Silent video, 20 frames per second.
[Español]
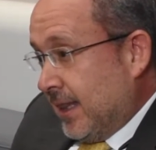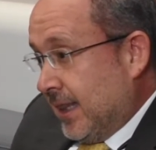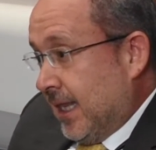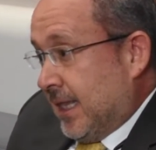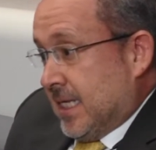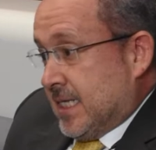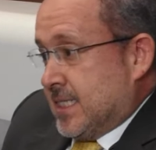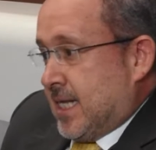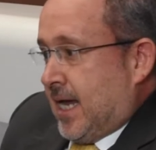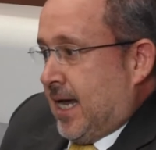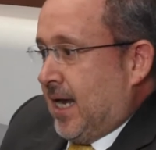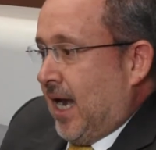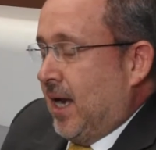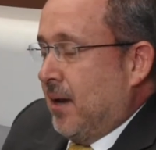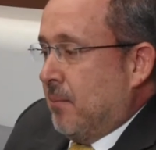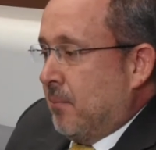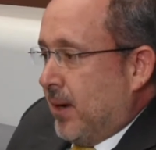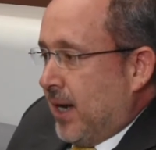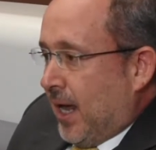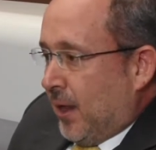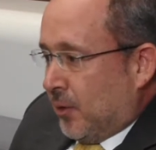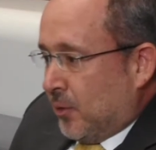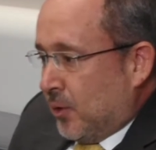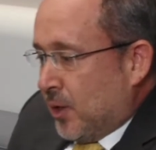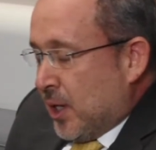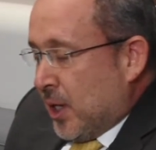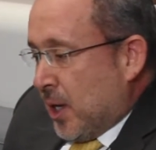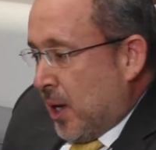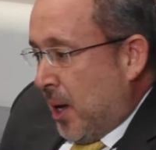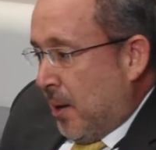distraer al empleado,
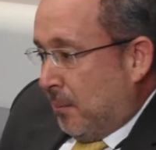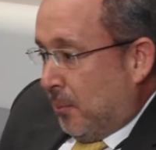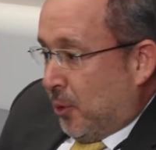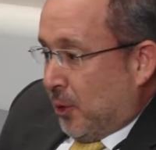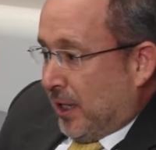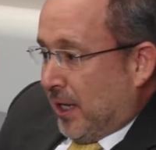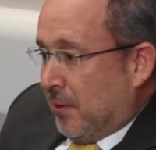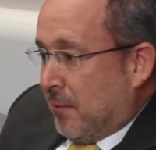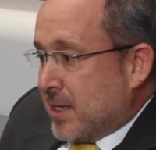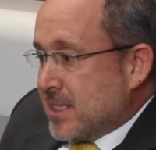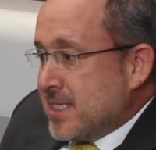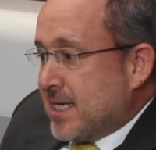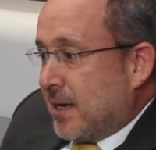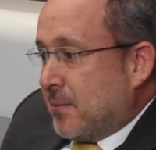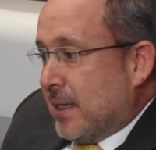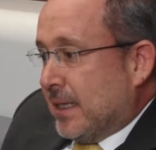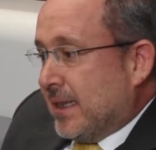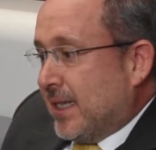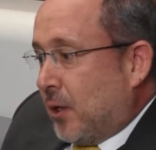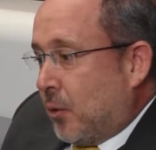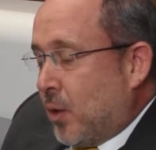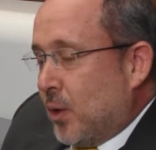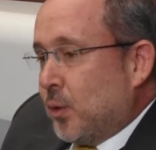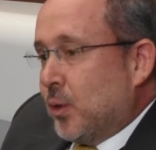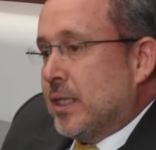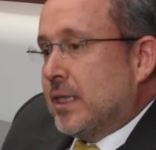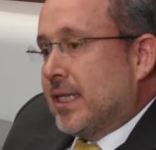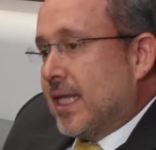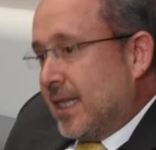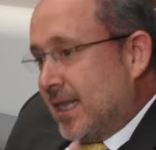porque básicamente cuando
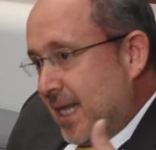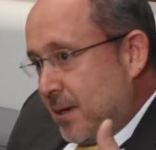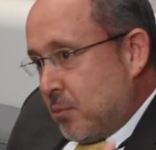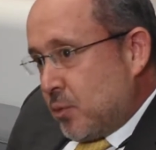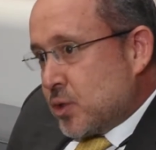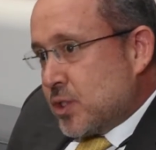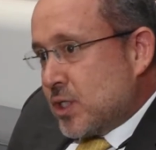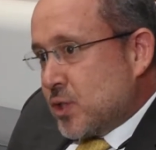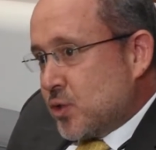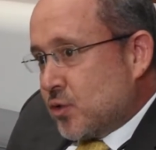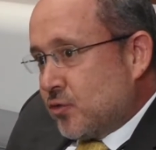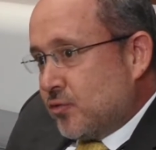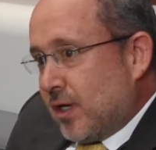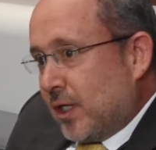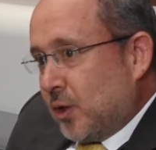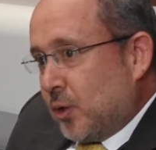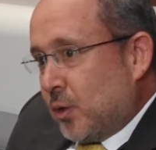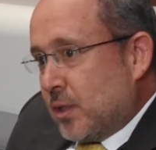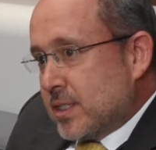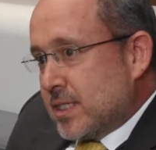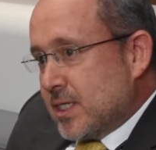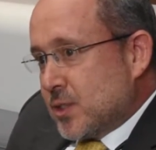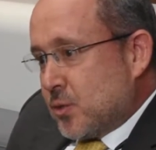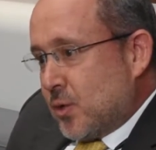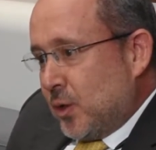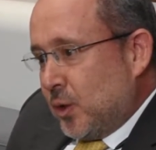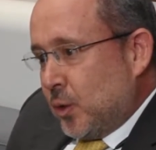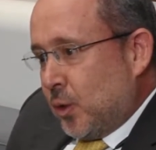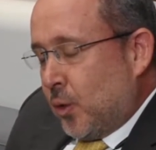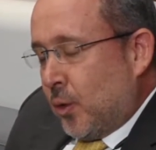entendemos esos factores es
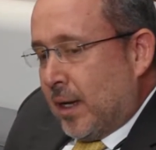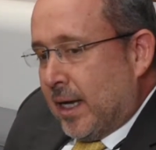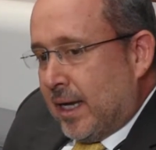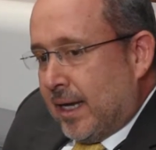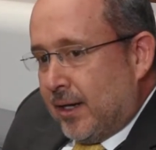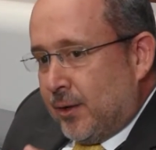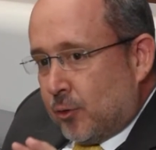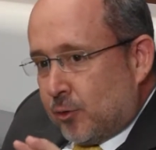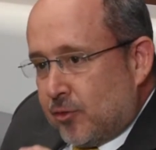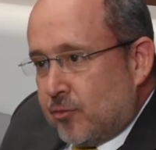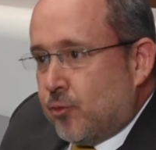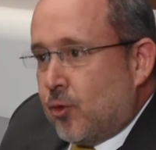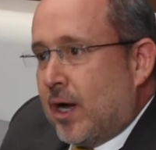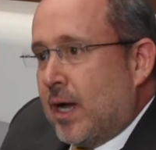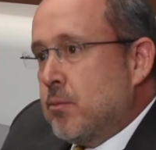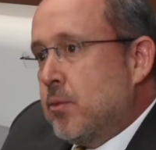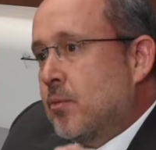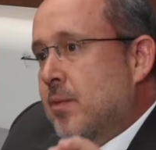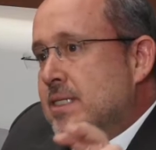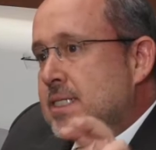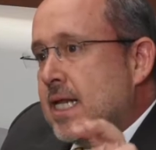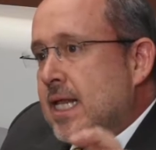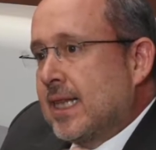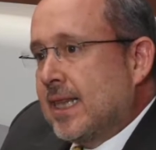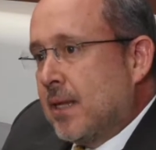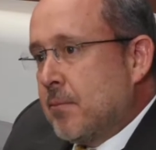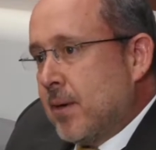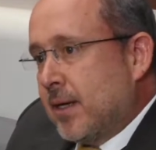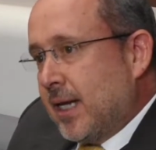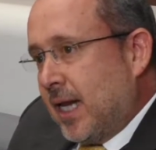cuando nos enfocamos más en el
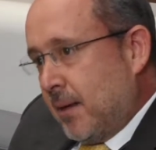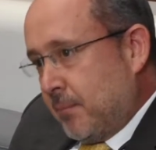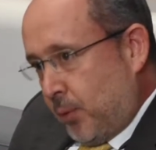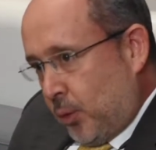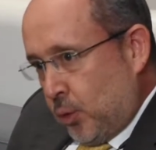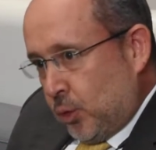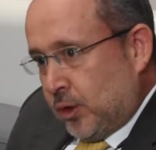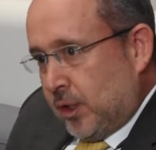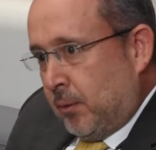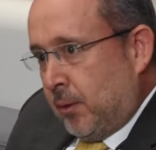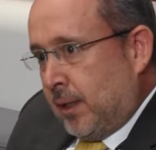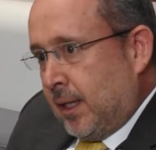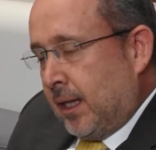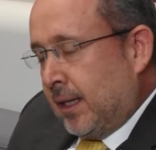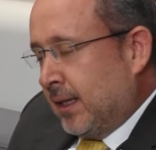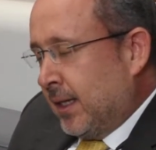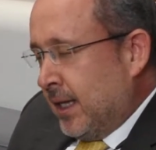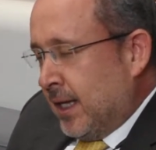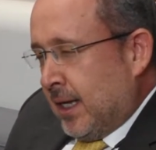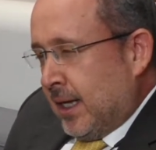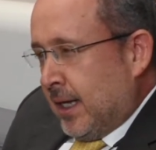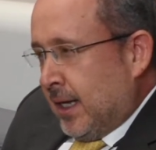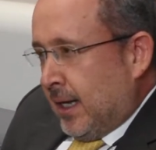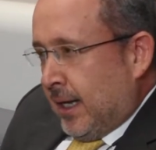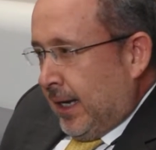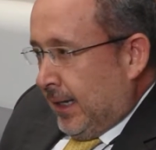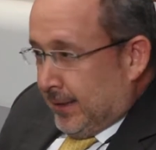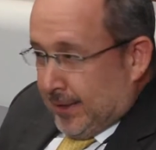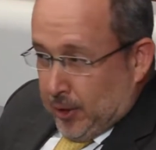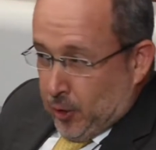tema de la productividad.
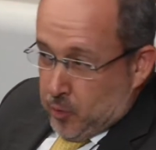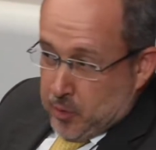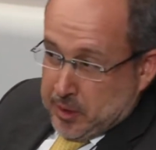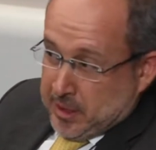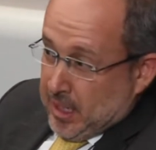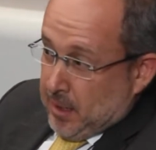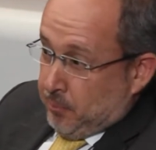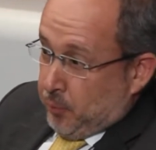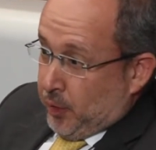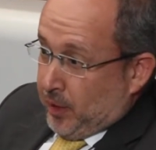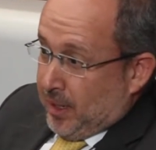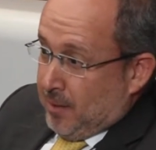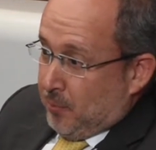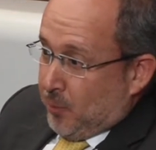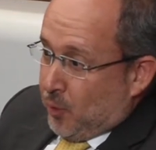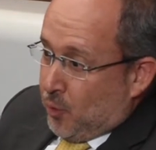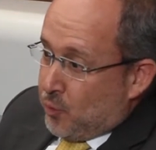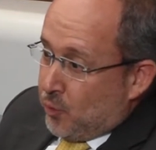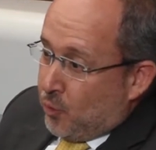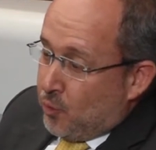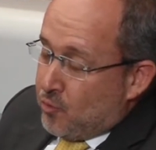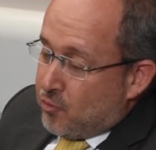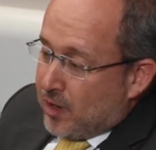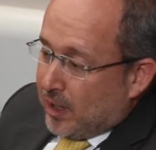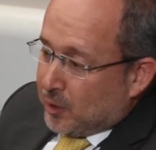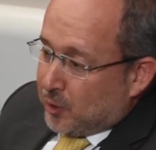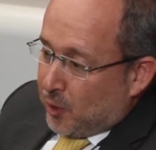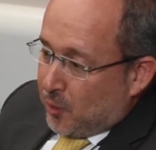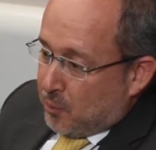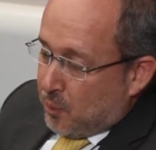Eh, te comentaba, por ejemplo, un, un,
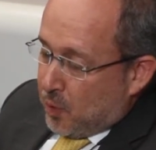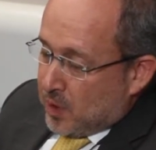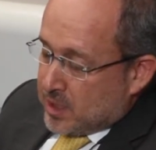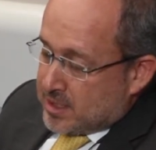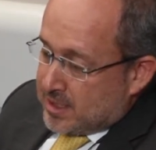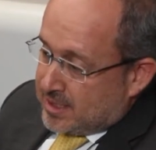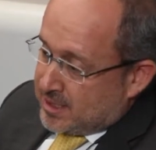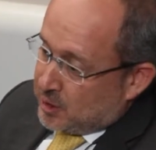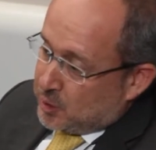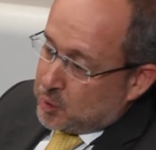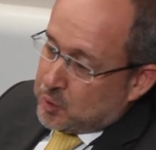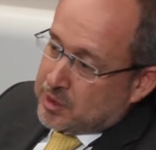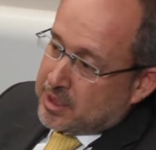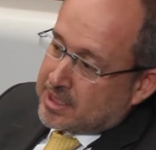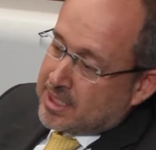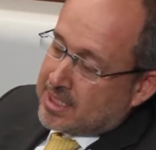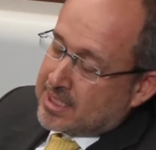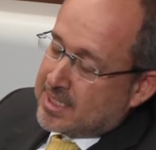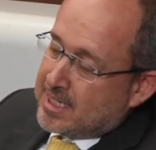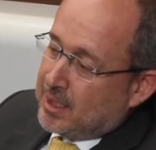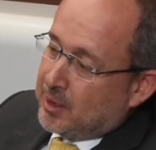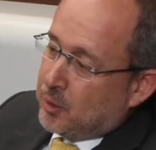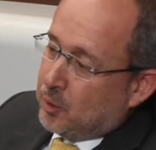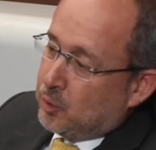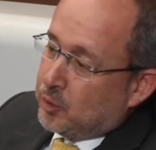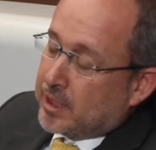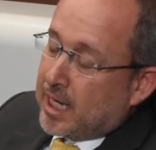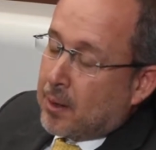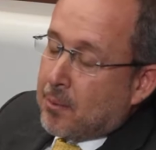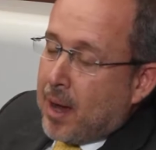puede ser si tú estás haciendo
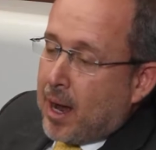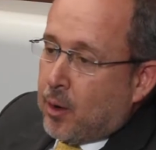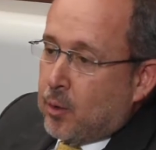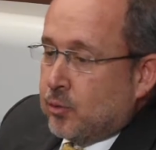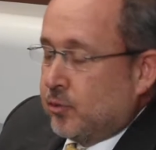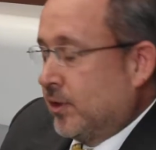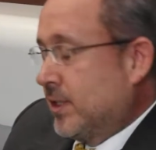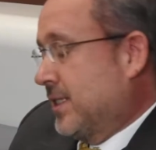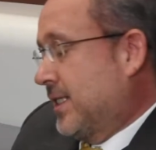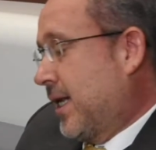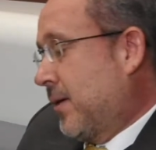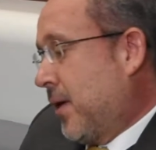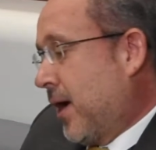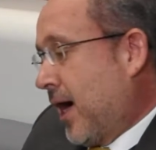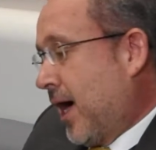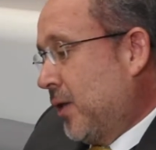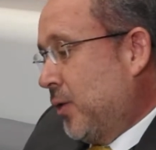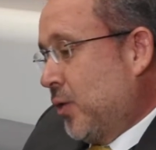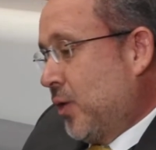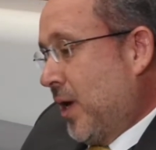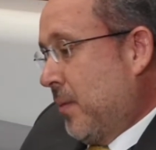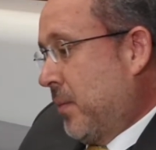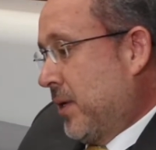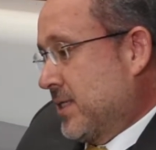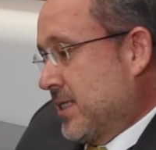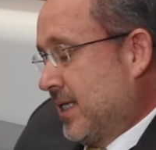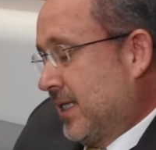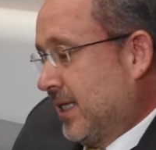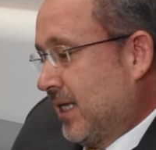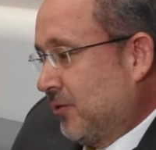un trabajo, estás trabajando en una
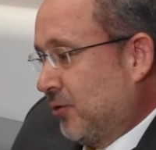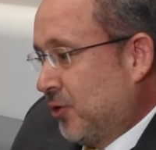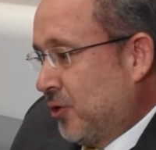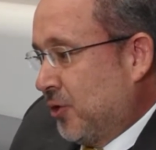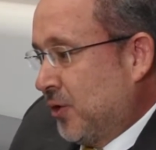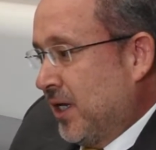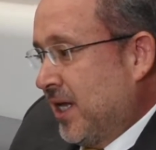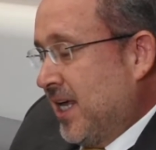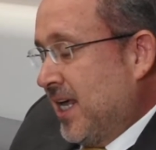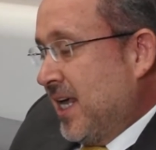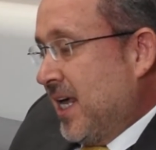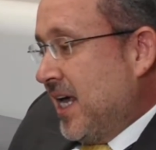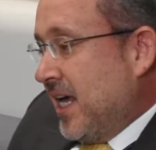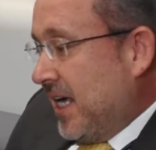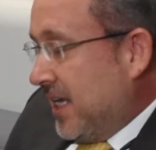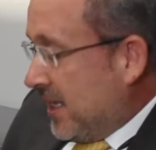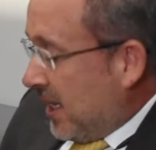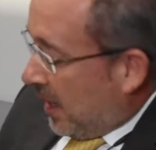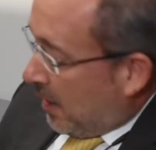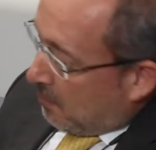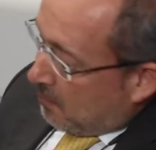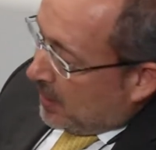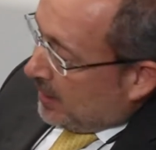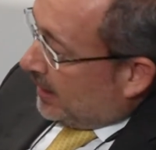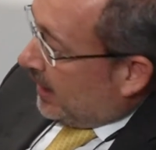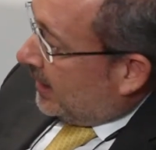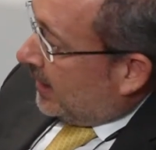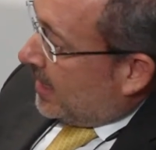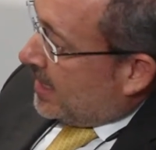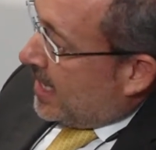presentación y de
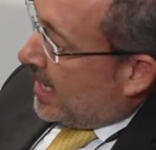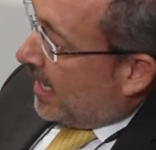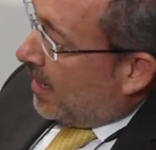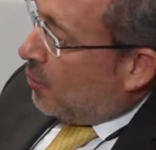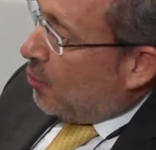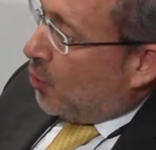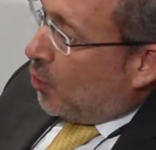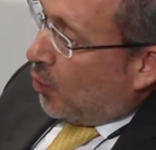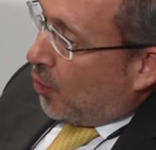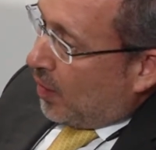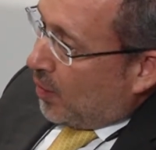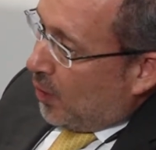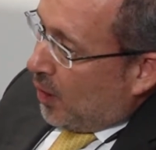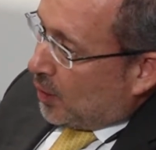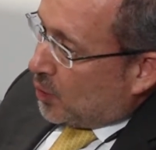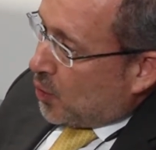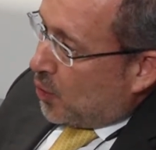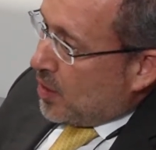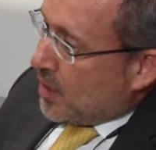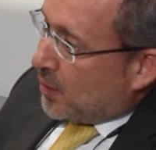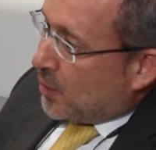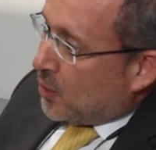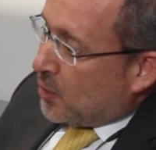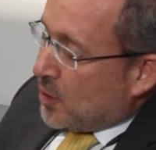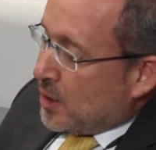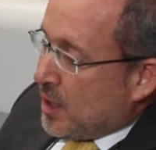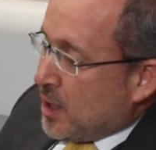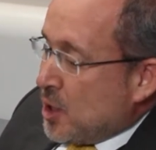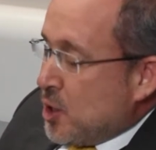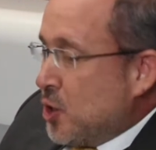repente te llega un correo
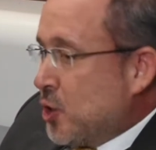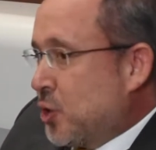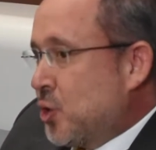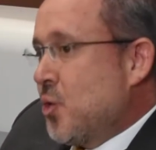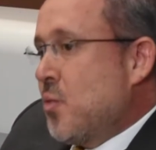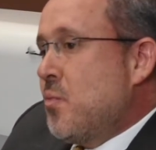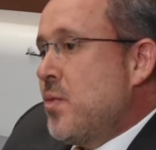electrónico, tú